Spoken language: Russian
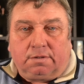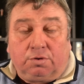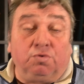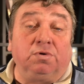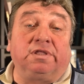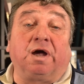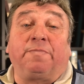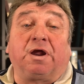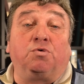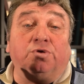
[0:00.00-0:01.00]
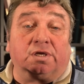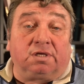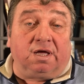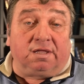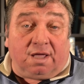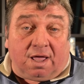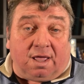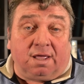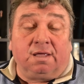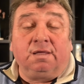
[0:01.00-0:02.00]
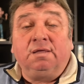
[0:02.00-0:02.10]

ну и так проходят года,